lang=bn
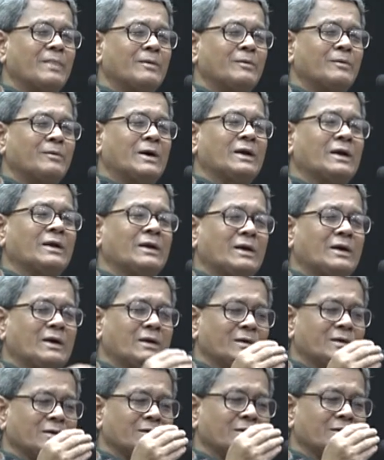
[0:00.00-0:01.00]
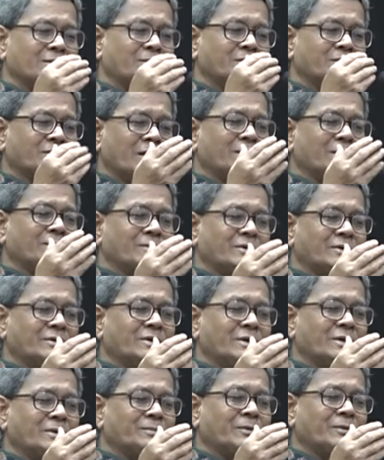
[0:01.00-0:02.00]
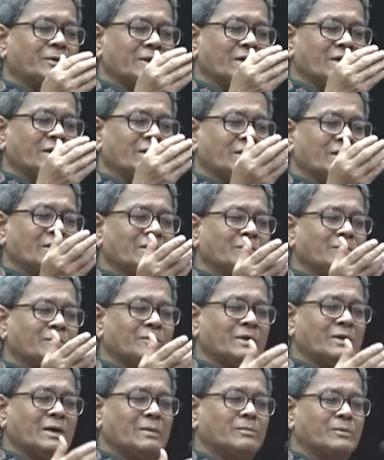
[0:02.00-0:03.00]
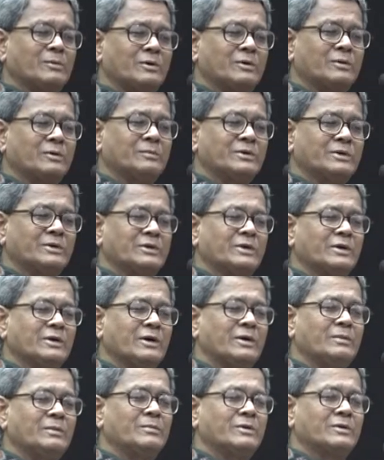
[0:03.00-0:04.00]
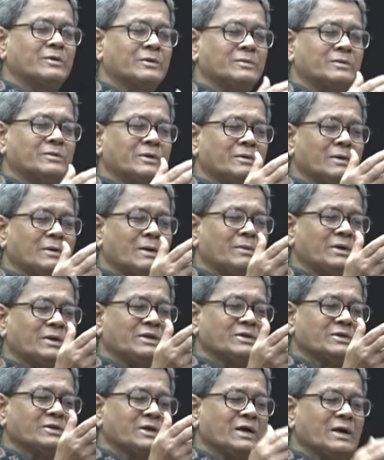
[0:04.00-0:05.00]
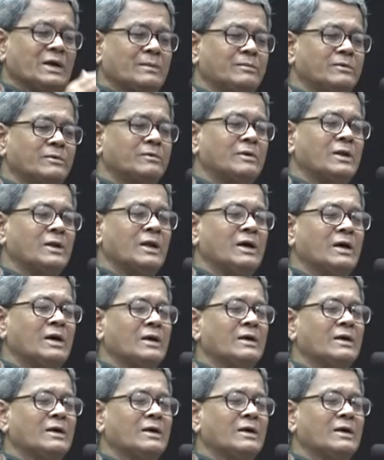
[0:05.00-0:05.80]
ওখানকার প্রধানমন্ত্রী পরে অন্য মুখ্যমন্ত্রী হয় মুখ্যমন্ত্রী আমাদের শেখ আবদুল্লাহ